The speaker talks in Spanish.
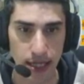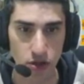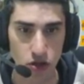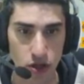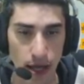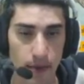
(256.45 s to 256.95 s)

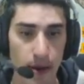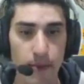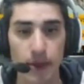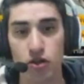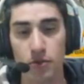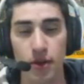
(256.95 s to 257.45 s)
Estos ya van
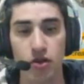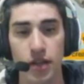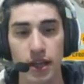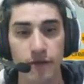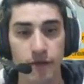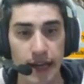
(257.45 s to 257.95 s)
más o menos
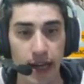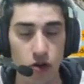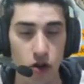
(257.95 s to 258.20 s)
ahí enfilados,